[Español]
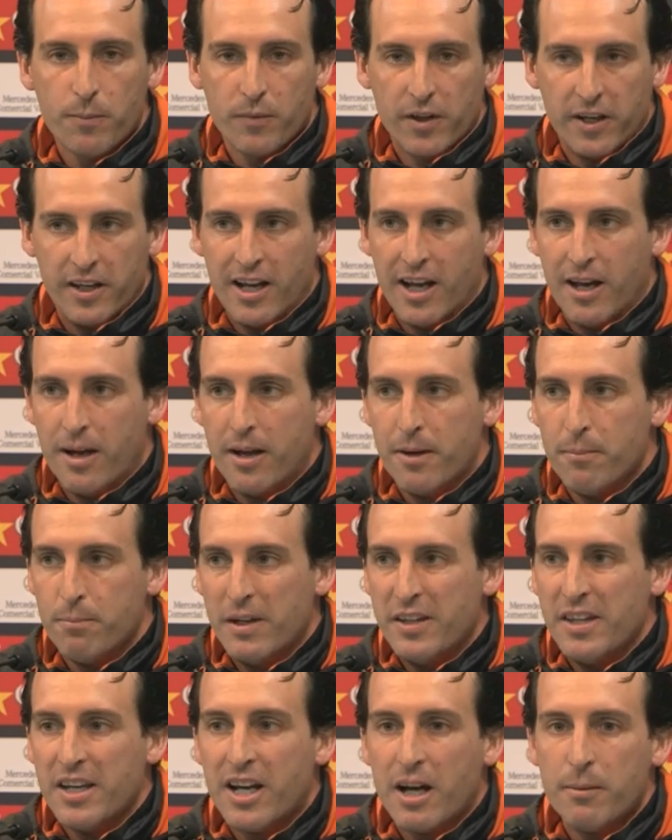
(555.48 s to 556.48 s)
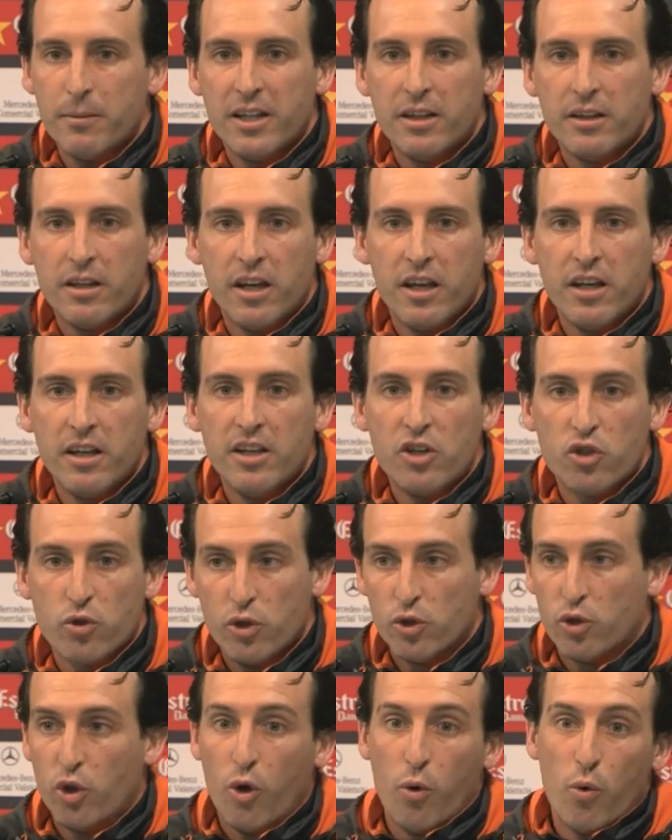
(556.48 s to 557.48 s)
era médicamente y
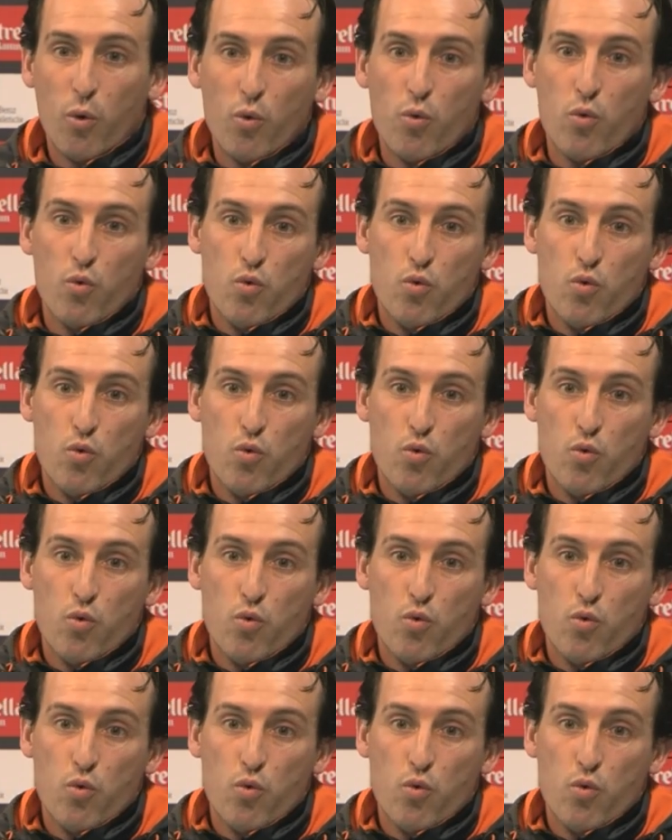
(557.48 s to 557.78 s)
sobre todo